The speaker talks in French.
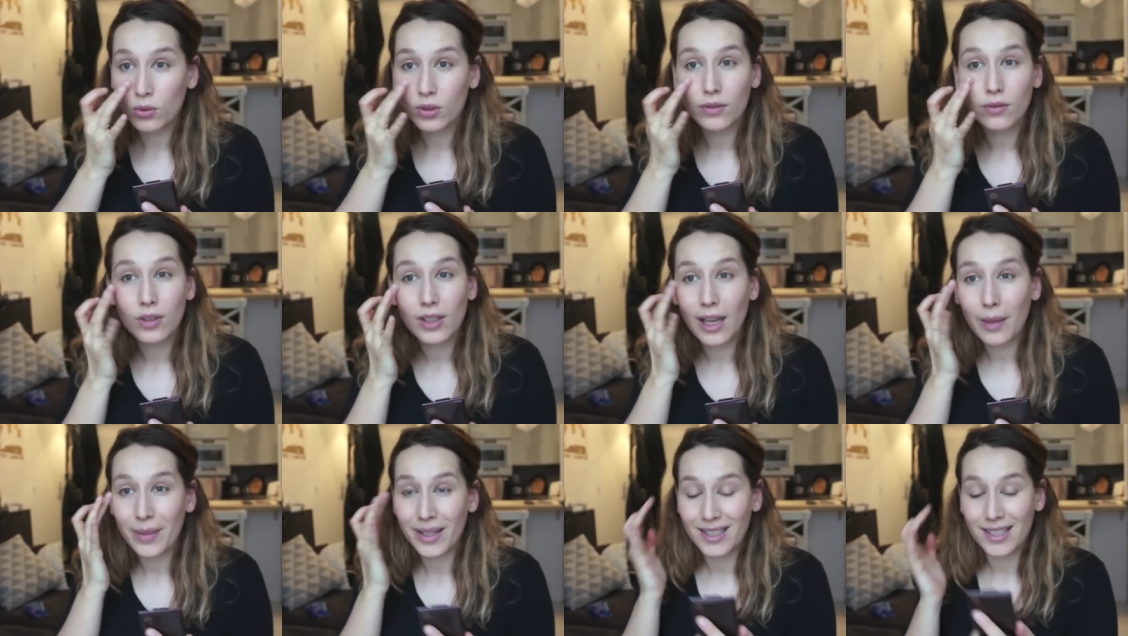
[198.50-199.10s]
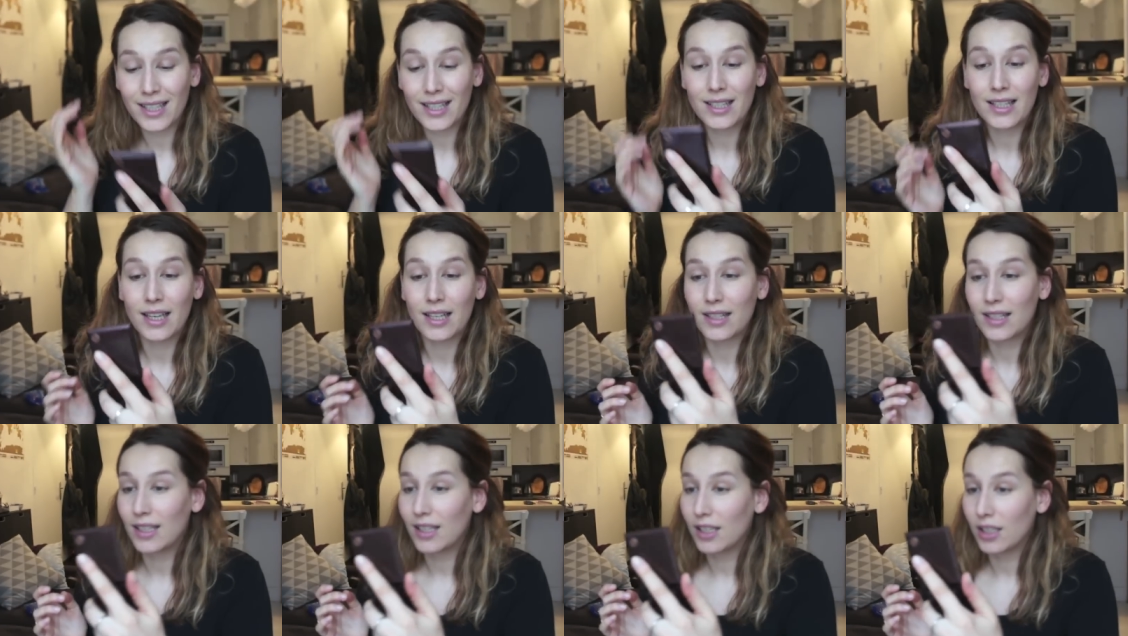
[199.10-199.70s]
Au niveau de la matière c'est
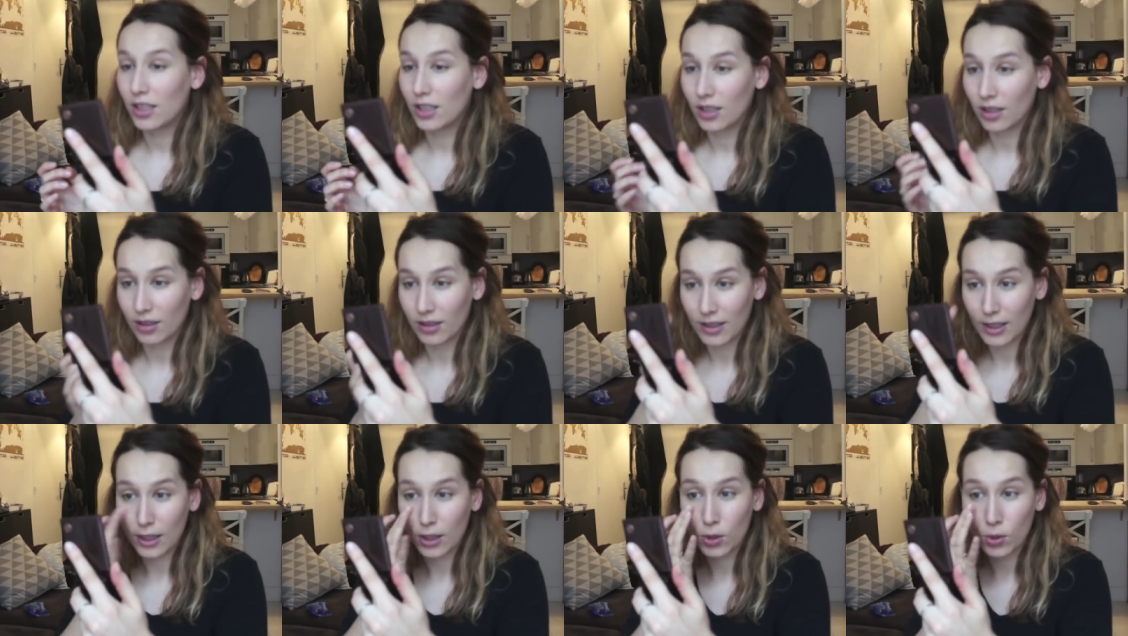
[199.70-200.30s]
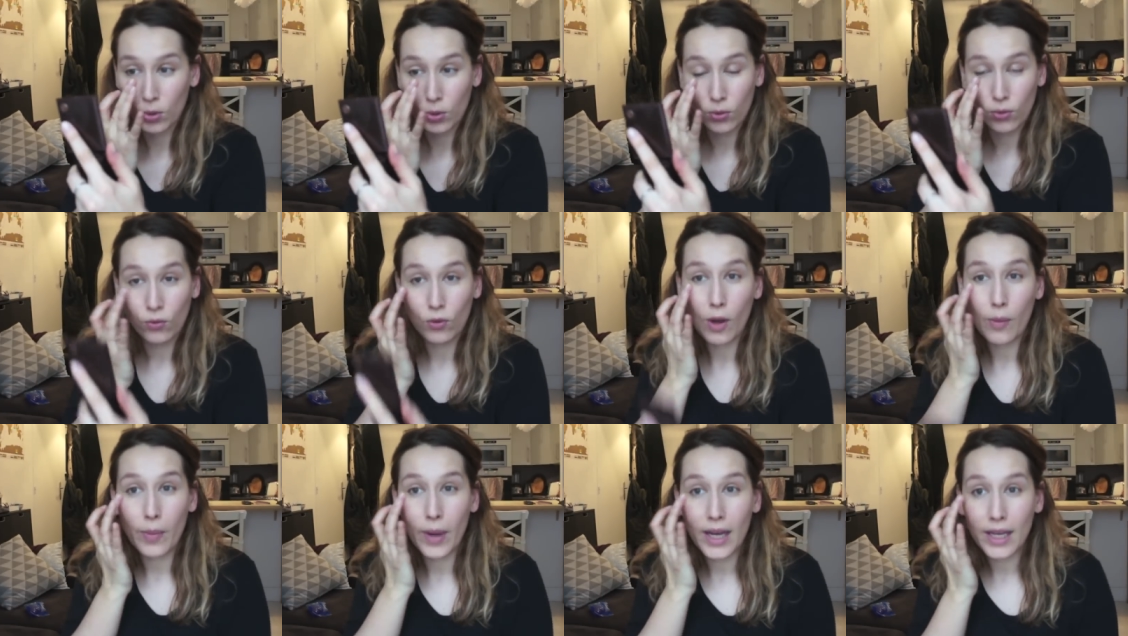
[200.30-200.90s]
assez léger, hein. ça se
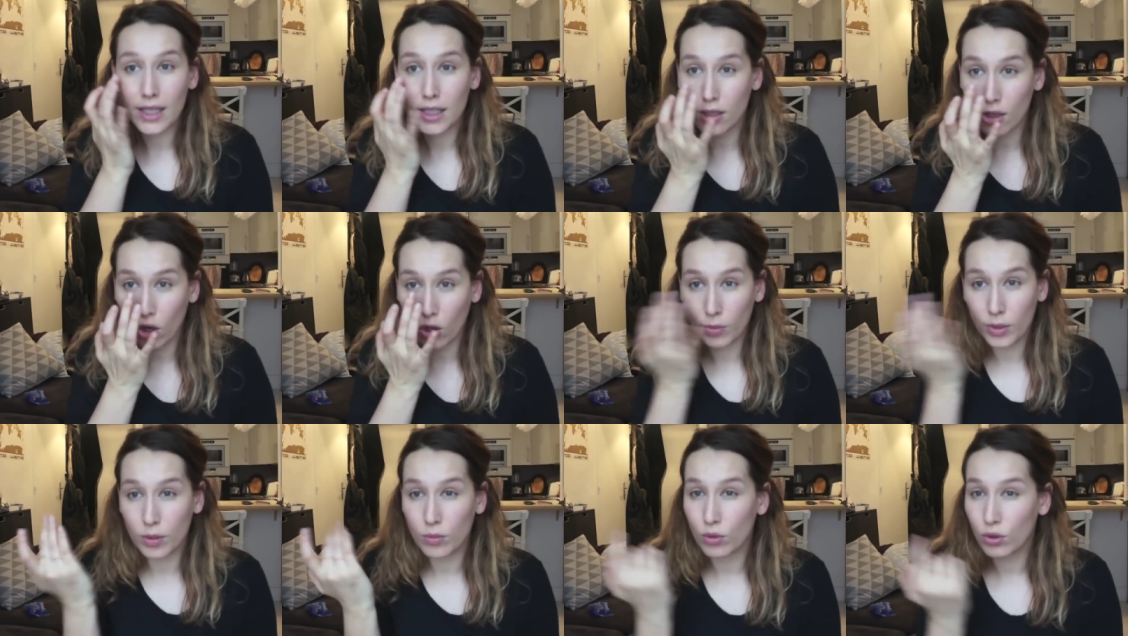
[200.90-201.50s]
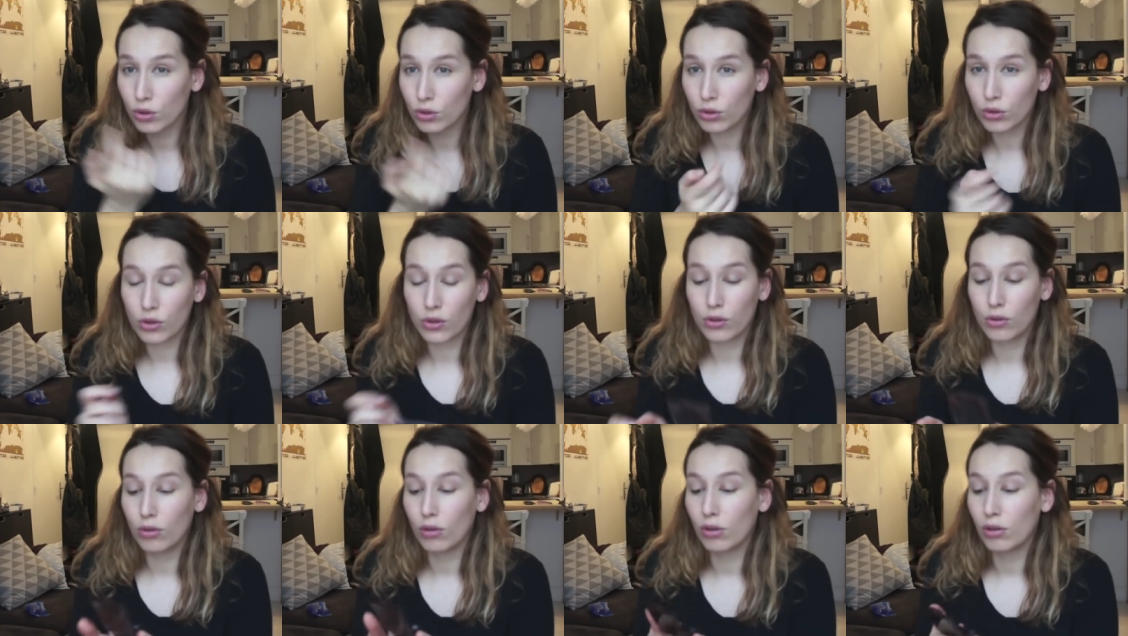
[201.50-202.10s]
voit pas énormément
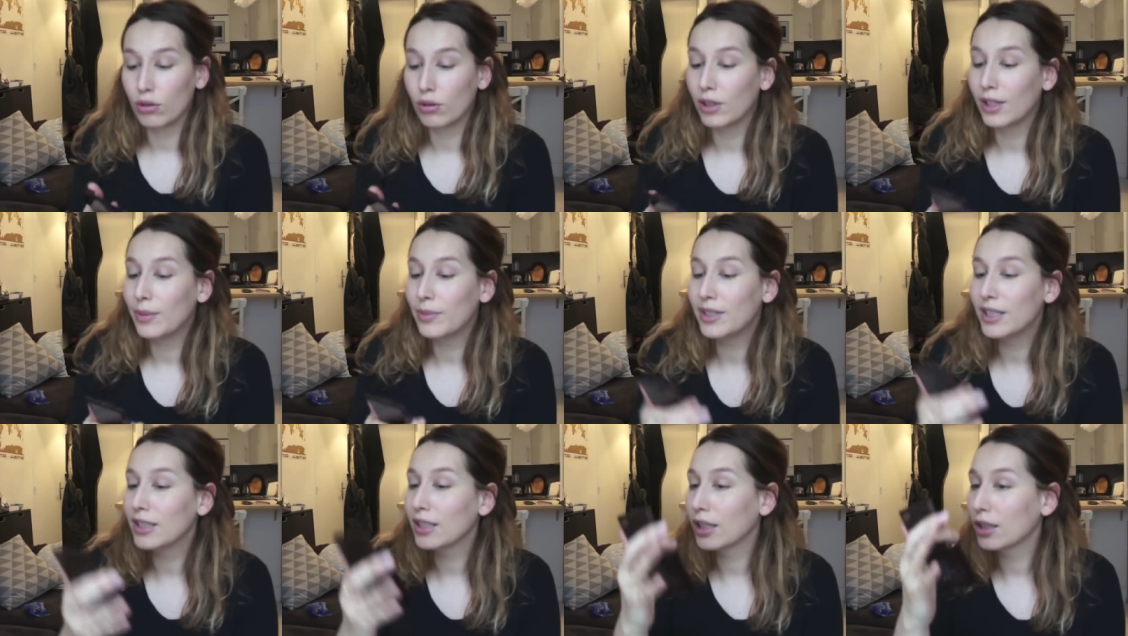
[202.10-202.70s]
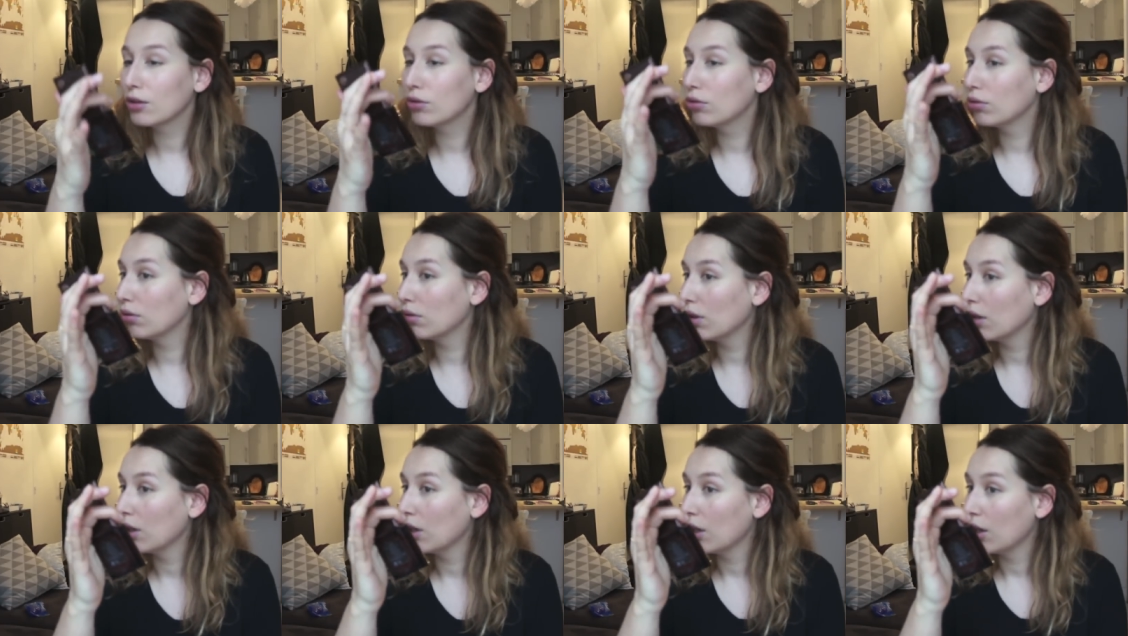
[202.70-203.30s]
sur les petites
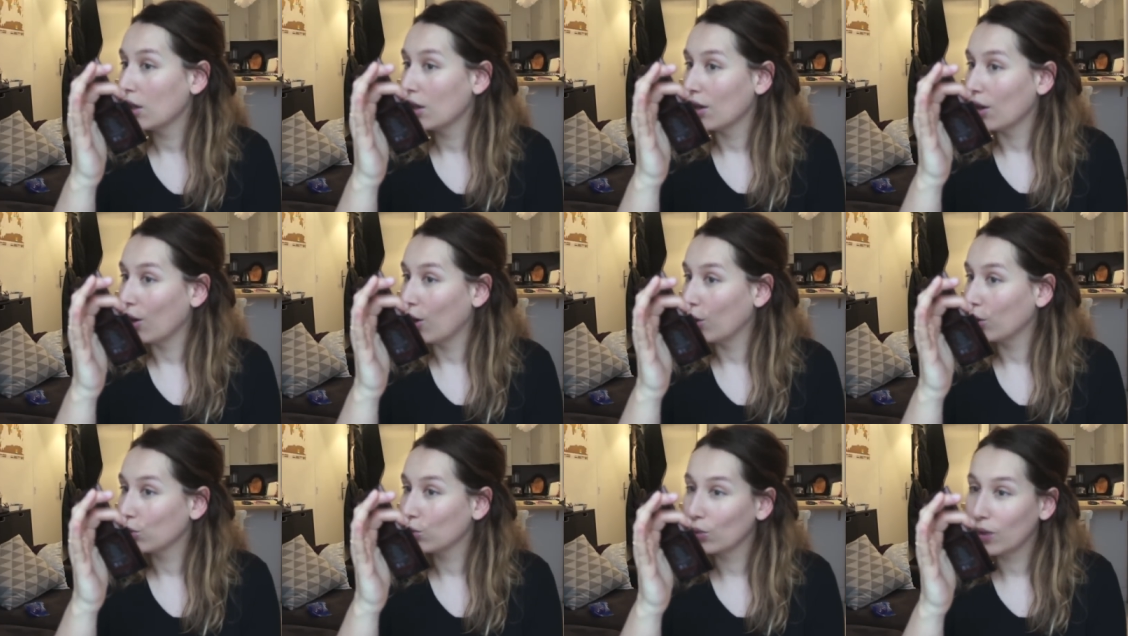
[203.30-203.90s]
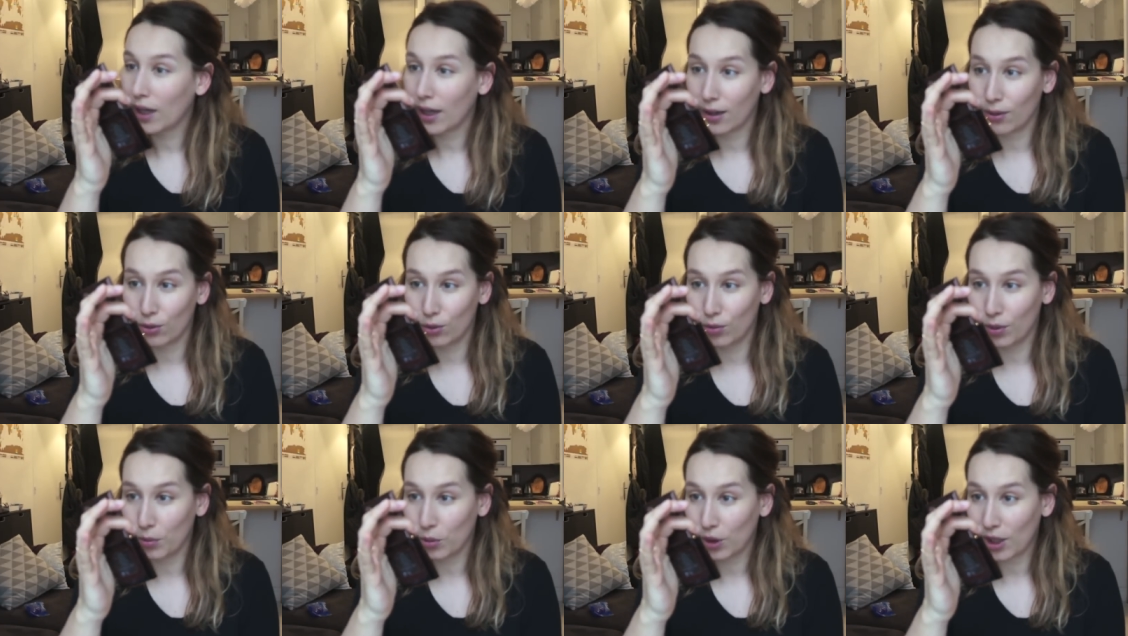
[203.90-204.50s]
ridules, en tout cas au
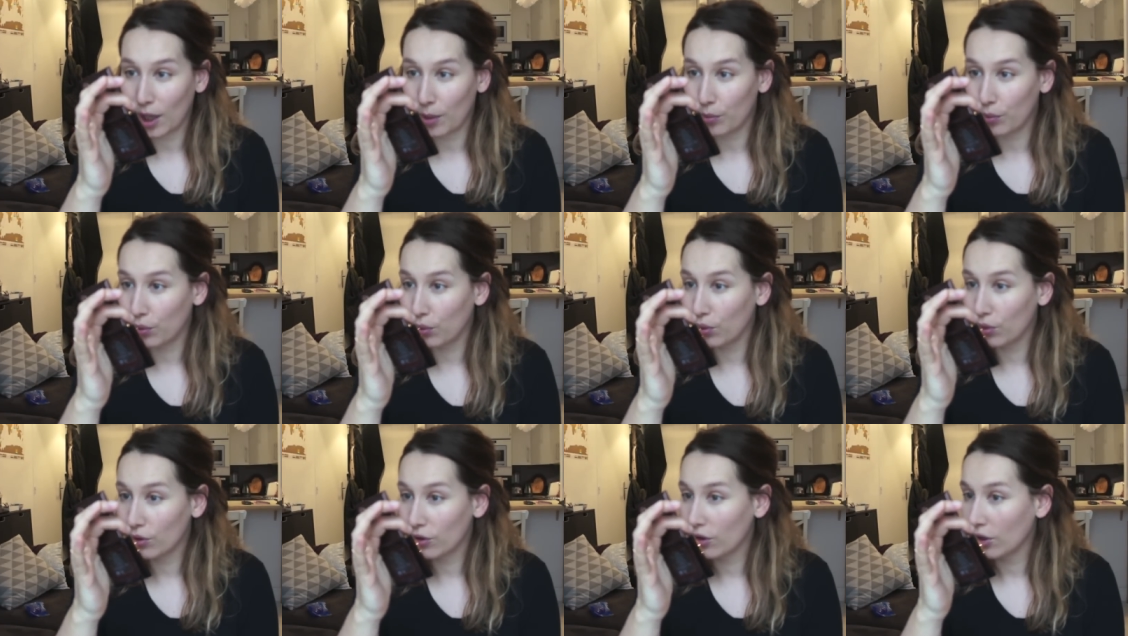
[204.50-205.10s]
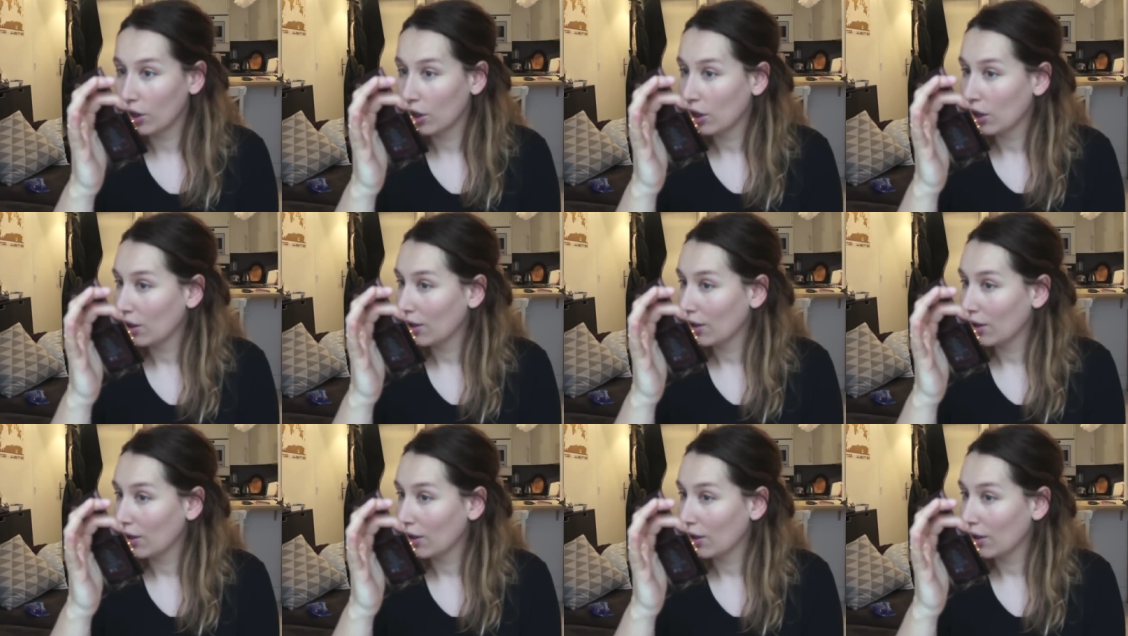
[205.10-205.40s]
moment de la pose.